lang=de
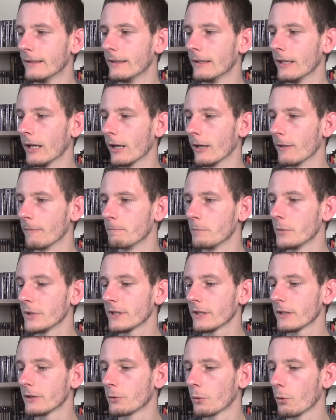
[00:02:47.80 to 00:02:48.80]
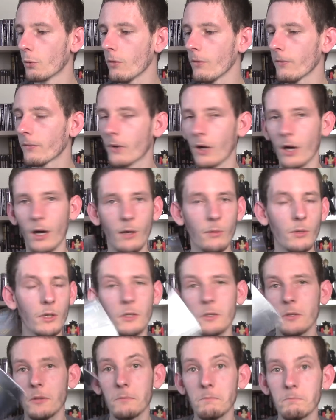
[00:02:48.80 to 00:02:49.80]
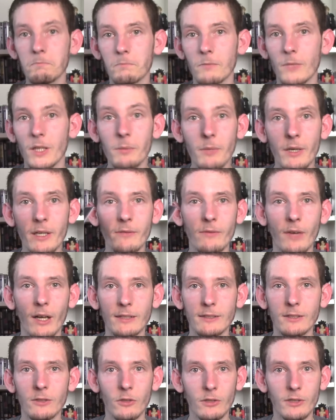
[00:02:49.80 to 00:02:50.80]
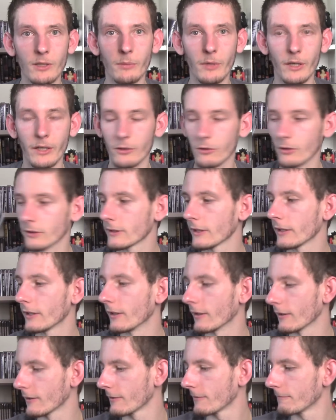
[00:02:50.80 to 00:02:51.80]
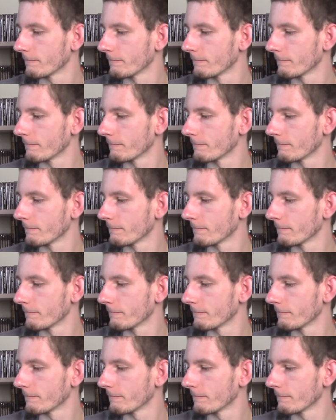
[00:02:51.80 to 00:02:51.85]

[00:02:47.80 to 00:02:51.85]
Ja, ein bisschen doof, aber immerhin waren sie noch dabei, Gott sei Dank.